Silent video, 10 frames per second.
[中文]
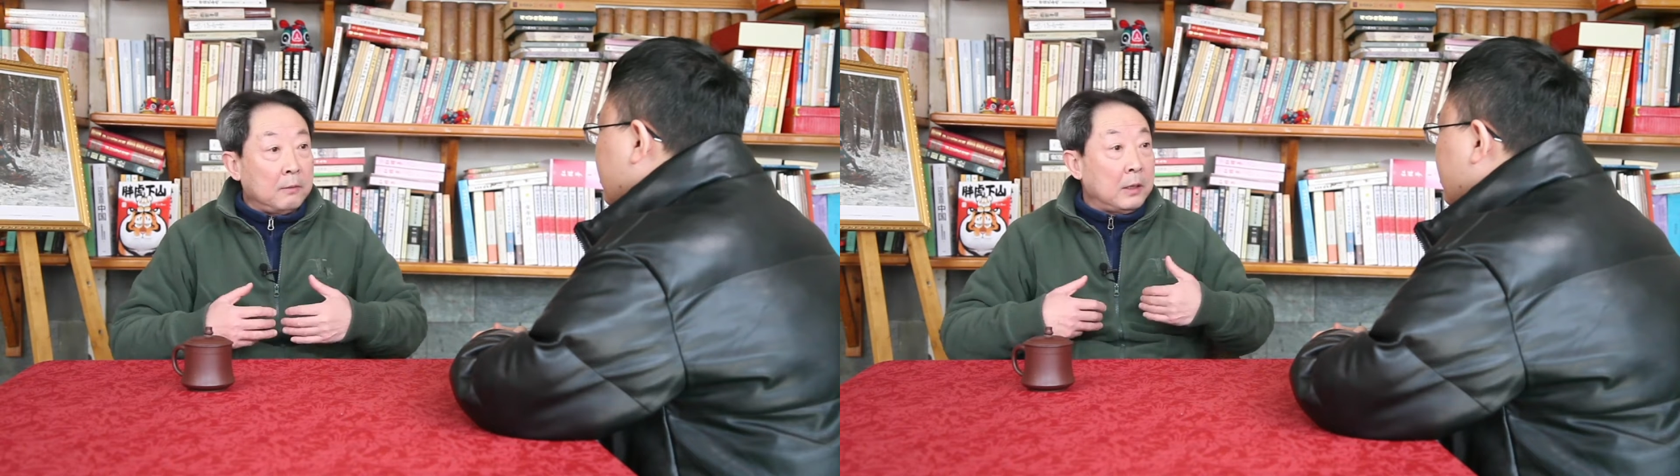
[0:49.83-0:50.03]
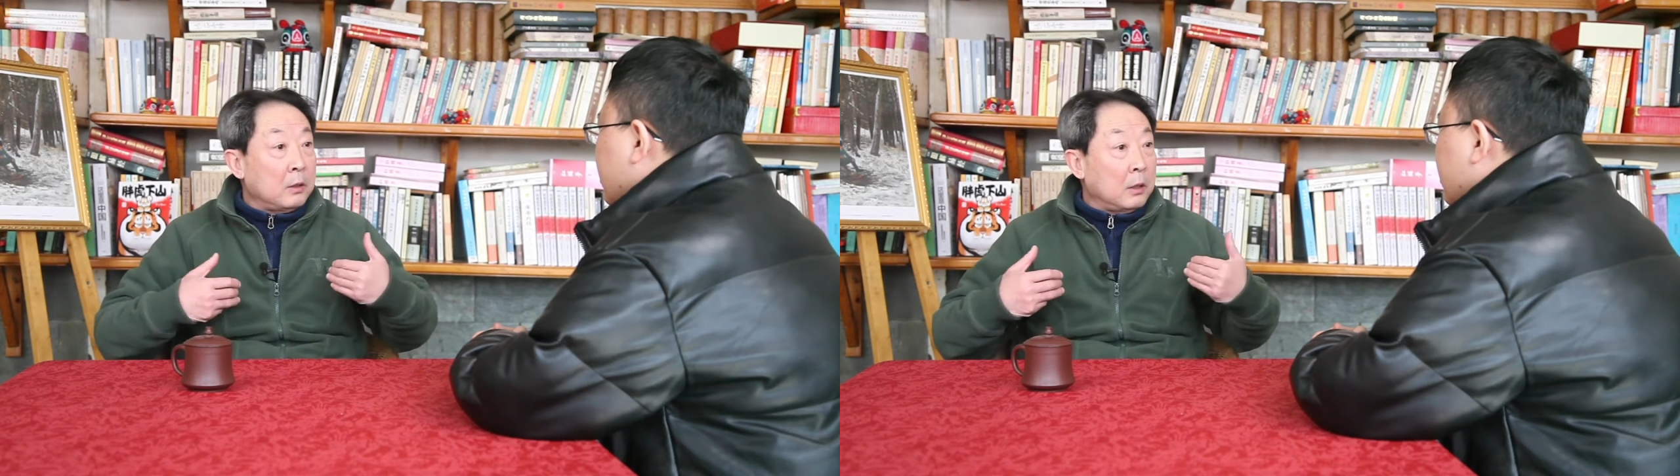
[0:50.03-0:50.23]
因
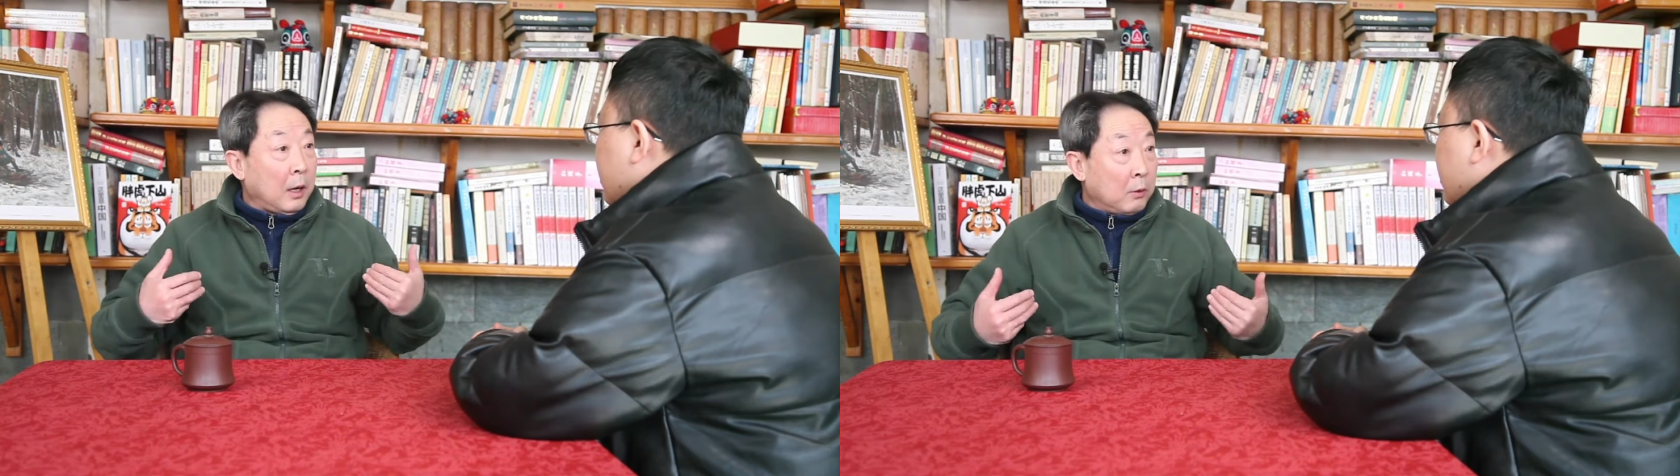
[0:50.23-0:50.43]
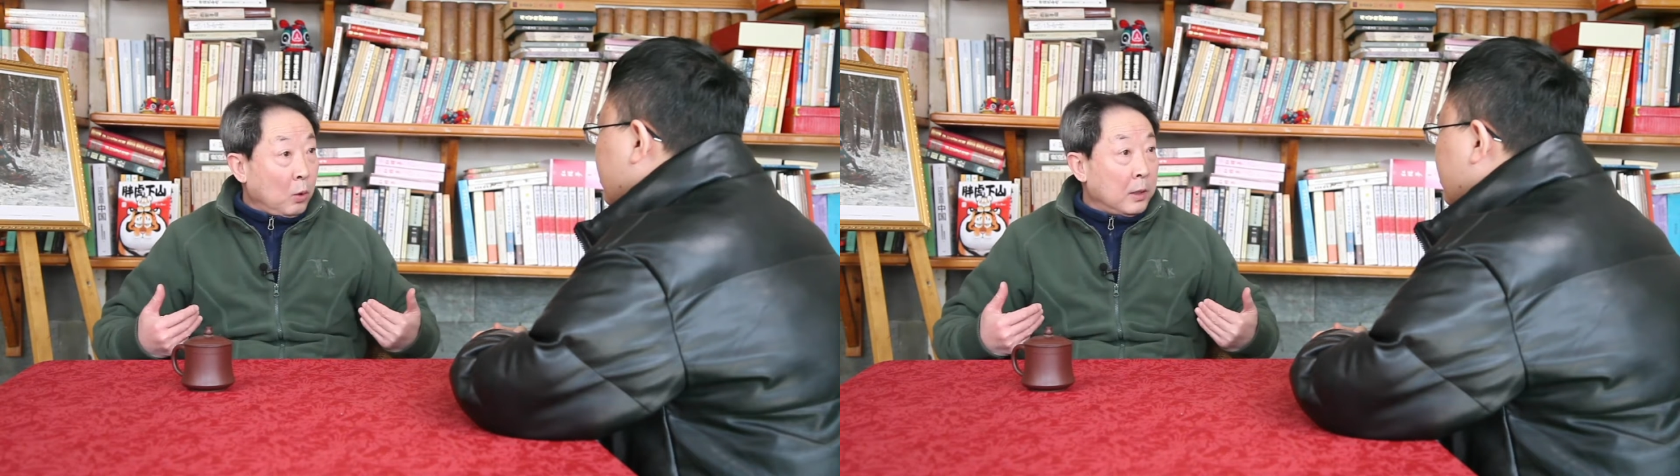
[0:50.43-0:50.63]
为
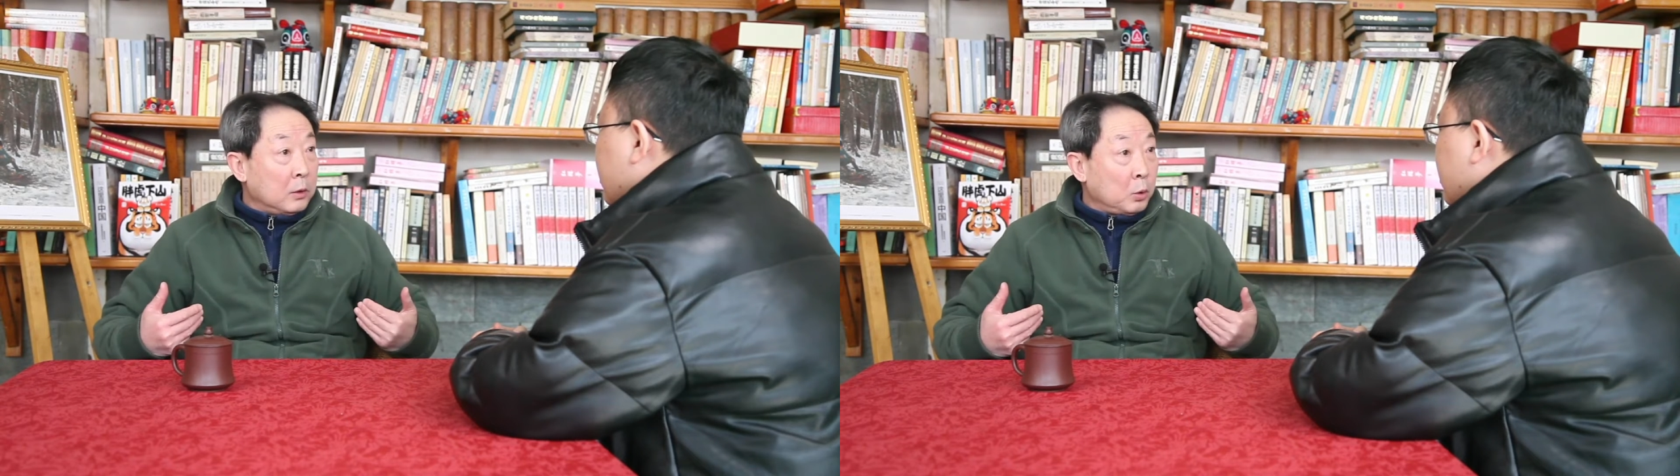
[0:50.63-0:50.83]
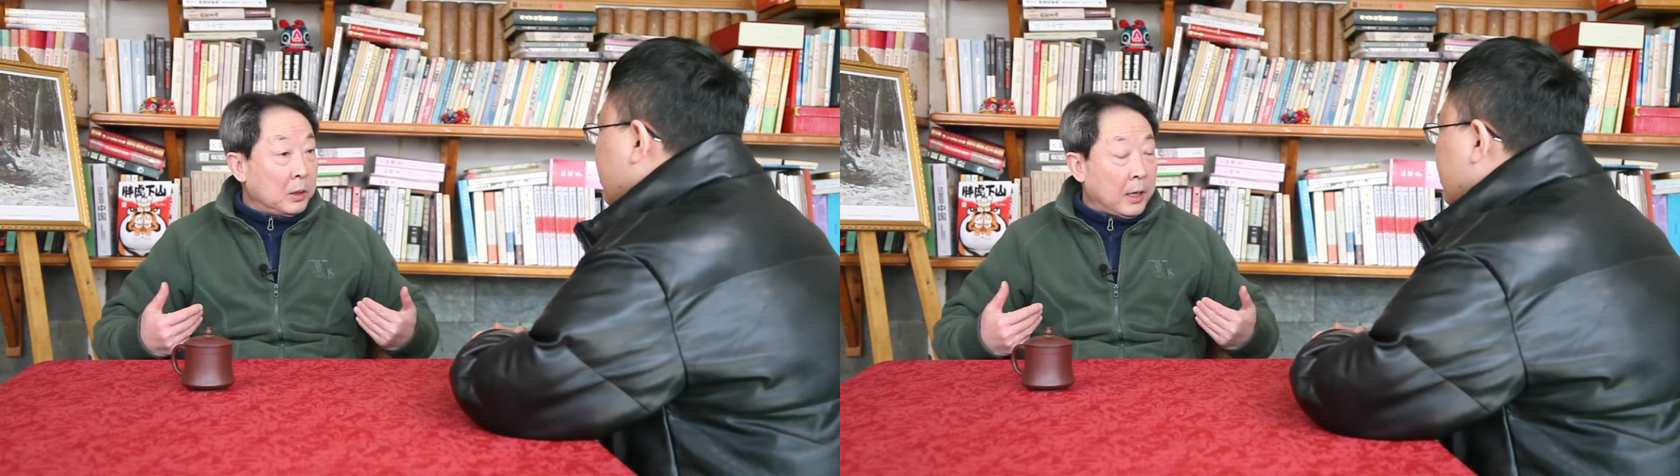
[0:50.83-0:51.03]
很多人
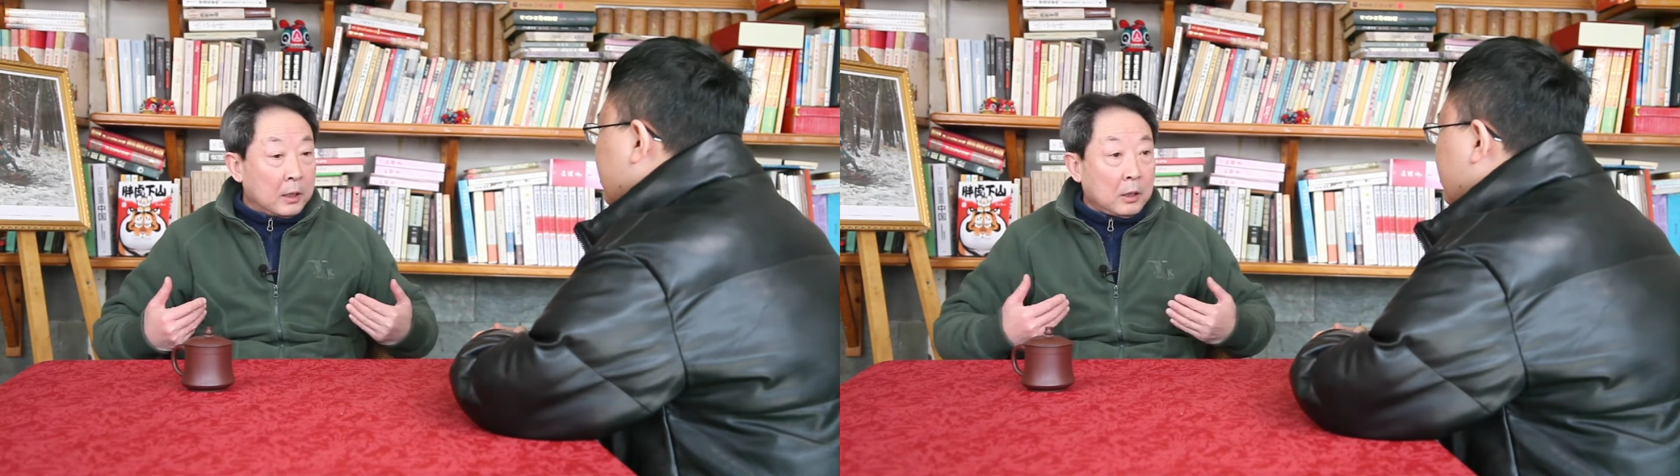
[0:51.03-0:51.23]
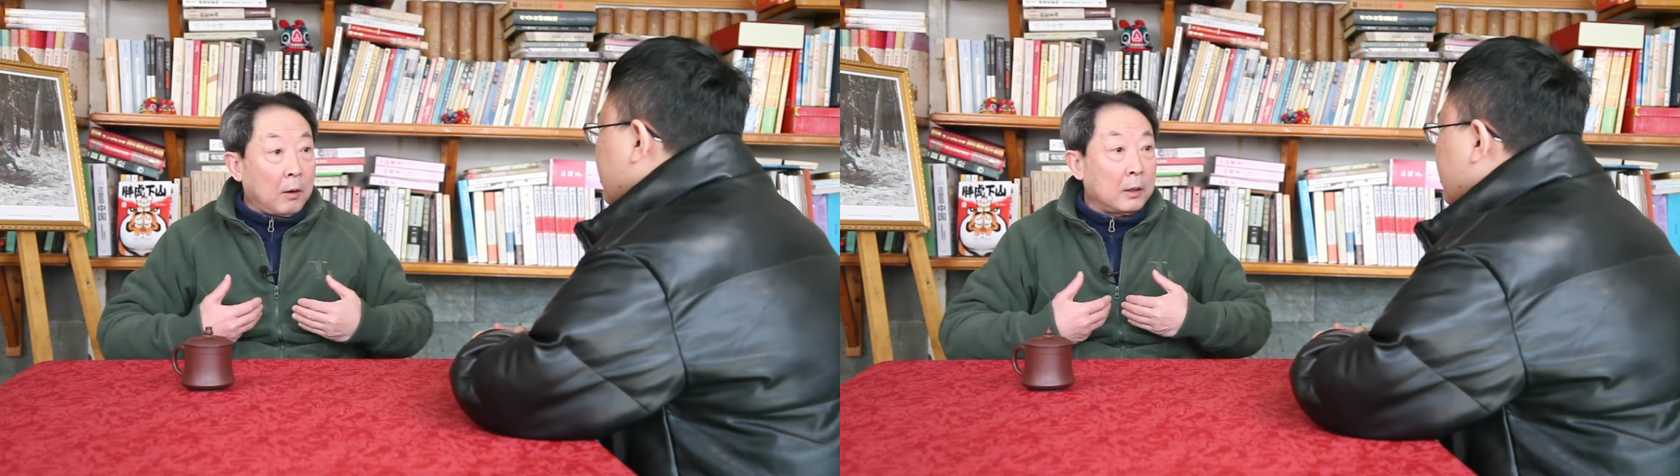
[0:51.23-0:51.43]
春天
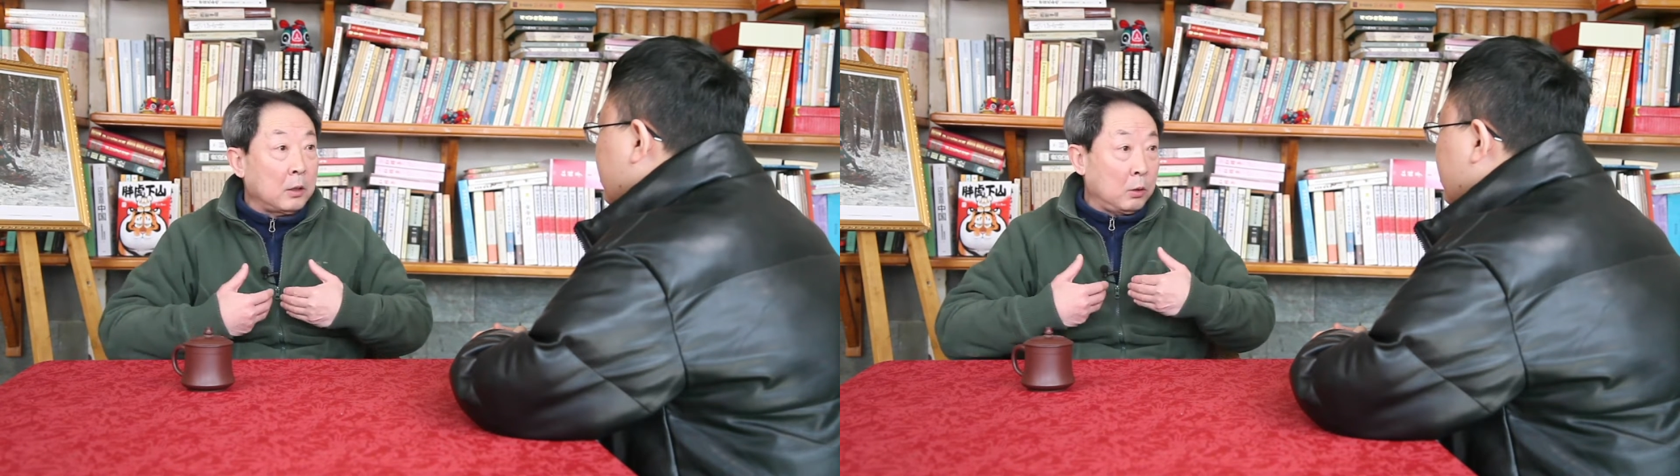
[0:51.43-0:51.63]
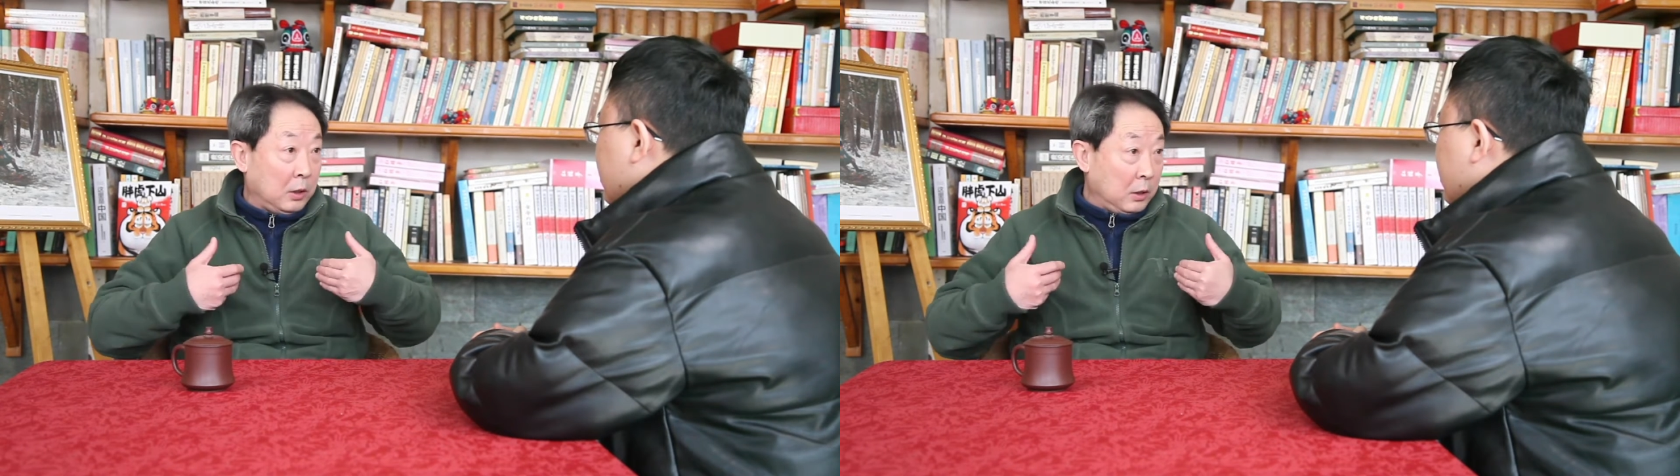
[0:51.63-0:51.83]
一到了
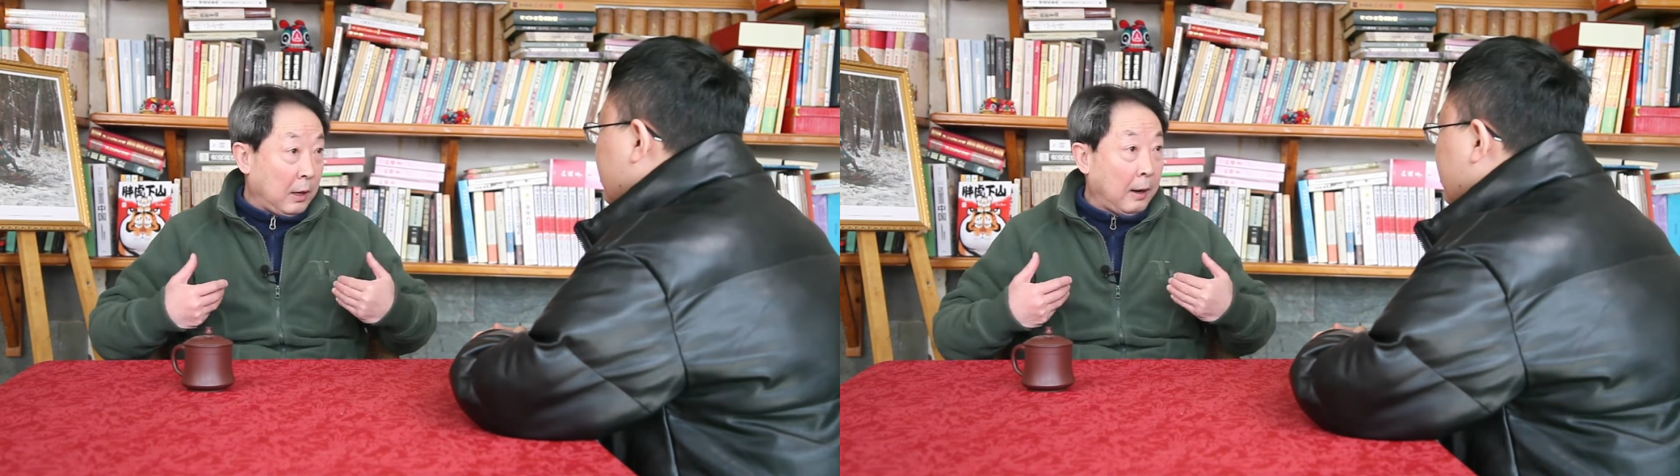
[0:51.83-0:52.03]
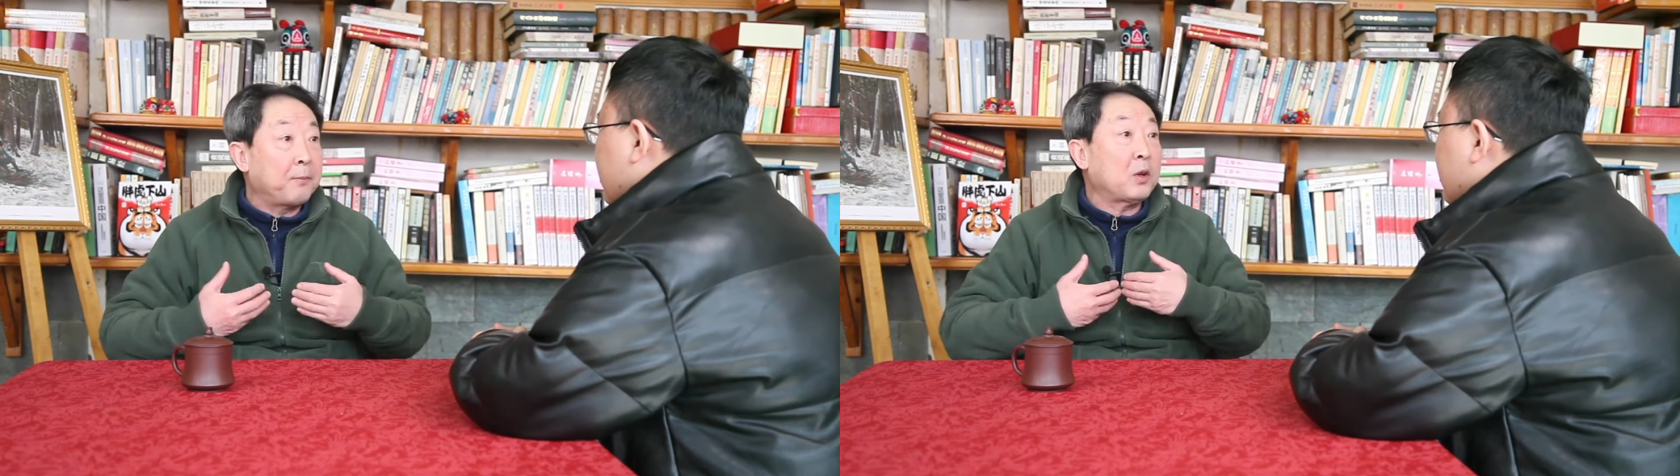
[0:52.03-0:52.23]
就热了，